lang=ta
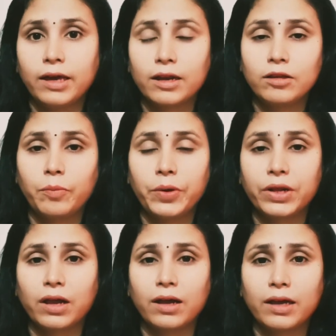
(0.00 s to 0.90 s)
இறந்து
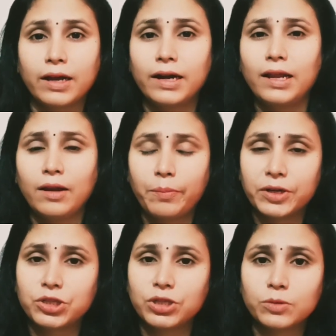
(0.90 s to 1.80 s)
போயிடுறாங்க கடையில்
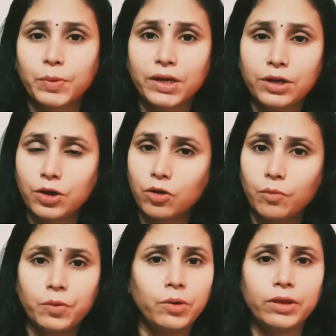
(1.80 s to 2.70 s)
பர்ச்சேஸ் பண்ணிட்டு
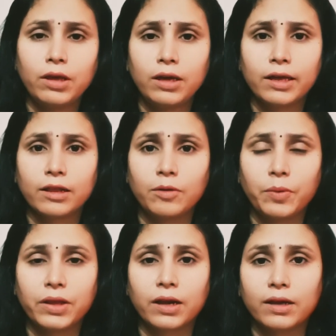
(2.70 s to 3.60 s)
இருக்கும் பொழுதே இறந்து
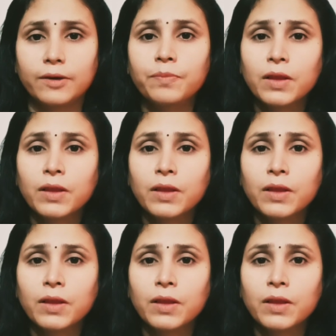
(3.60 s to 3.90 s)
போயிடுறாங்க